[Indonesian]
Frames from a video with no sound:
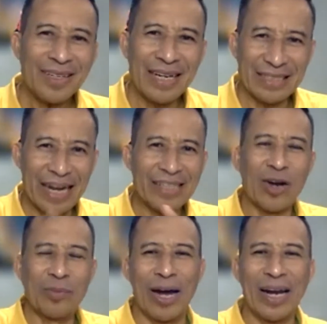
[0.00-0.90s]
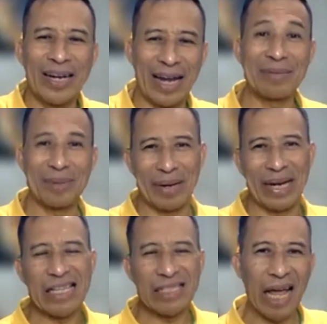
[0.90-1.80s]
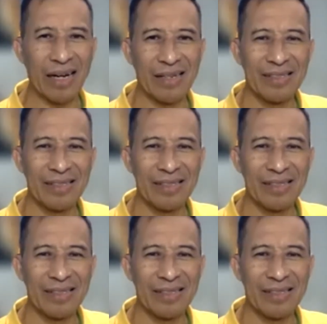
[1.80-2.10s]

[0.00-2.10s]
Nah, sekarang saya hubungkan dengan temperamen dasar.